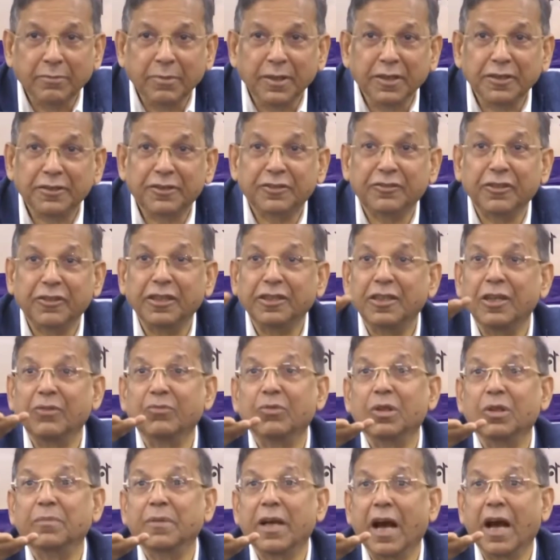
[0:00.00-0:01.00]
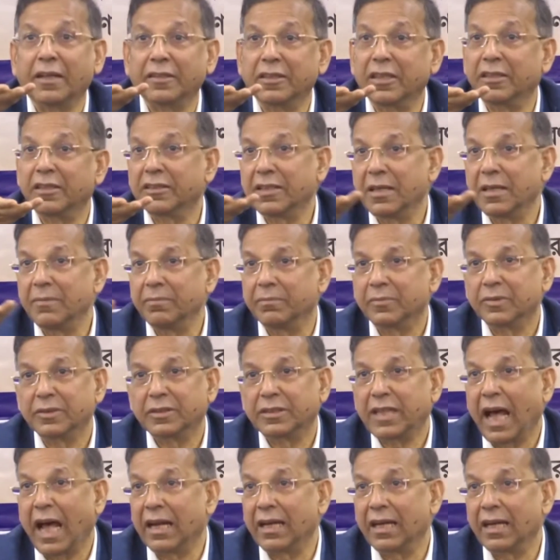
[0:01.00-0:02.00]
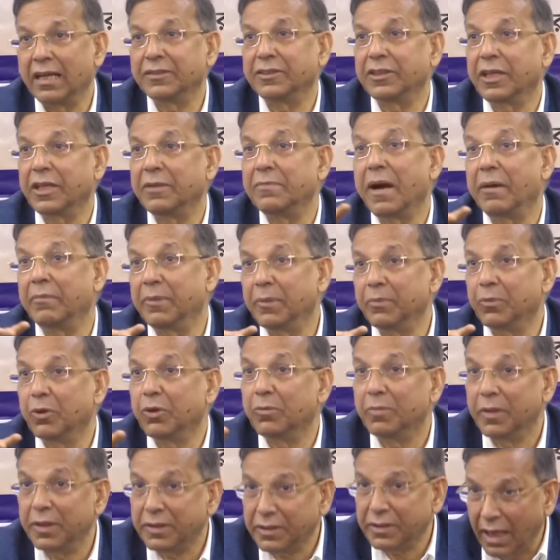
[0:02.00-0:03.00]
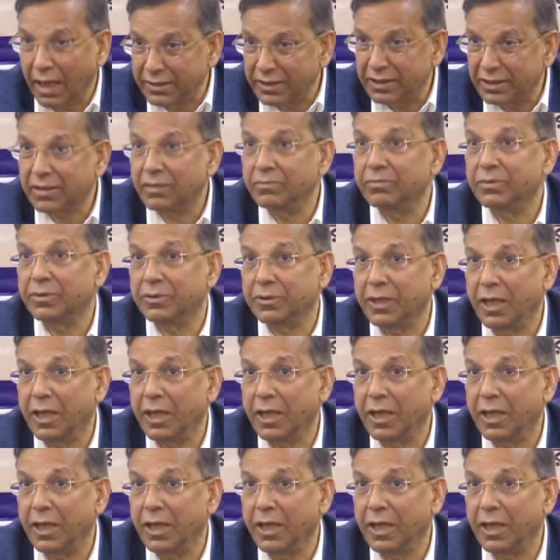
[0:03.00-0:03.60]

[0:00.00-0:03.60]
অ্যাডমিনিস্ট্রেশন উইল বি আন্ডার দেন তারা যেইভাবে বলবে তাদের